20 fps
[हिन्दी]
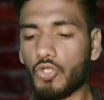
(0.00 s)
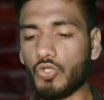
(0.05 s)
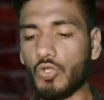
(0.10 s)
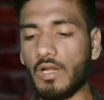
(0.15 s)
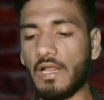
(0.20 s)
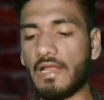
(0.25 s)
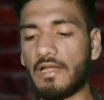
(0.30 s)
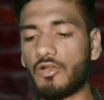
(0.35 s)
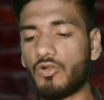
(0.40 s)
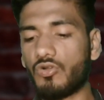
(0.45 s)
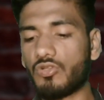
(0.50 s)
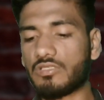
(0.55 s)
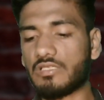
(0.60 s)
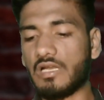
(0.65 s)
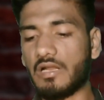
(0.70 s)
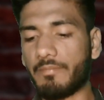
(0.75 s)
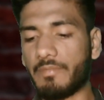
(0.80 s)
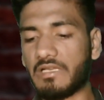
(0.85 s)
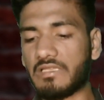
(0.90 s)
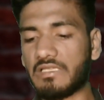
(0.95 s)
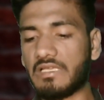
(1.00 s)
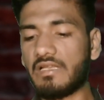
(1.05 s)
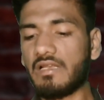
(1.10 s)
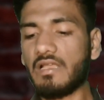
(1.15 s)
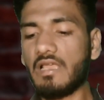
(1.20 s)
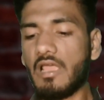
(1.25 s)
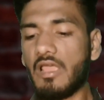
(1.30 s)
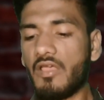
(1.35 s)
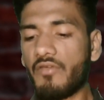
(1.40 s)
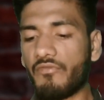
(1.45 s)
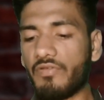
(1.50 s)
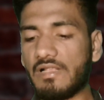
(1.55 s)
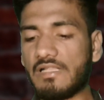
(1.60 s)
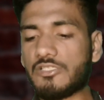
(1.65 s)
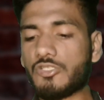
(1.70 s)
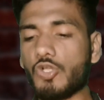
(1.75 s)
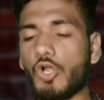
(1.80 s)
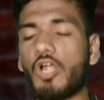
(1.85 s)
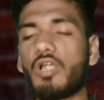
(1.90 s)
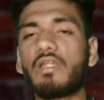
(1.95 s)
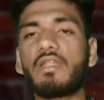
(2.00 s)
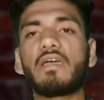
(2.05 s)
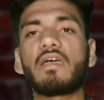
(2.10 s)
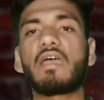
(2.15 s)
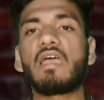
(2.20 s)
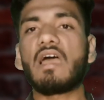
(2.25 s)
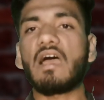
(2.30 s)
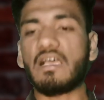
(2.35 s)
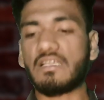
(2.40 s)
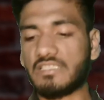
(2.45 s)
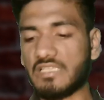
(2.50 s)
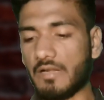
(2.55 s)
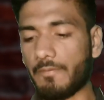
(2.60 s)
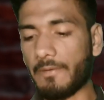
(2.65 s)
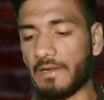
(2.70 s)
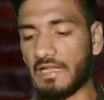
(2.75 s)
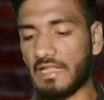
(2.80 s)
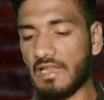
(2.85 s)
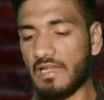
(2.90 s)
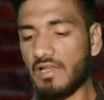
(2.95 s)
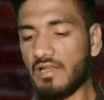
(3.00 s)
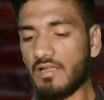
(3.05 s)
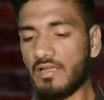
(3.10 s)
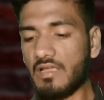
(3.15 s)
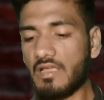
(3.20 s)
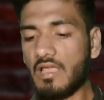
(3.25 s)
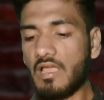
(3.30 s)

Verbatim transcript: तो रायली रूसो नंबर तीन फिल सॉल्ट अक्षर पटेल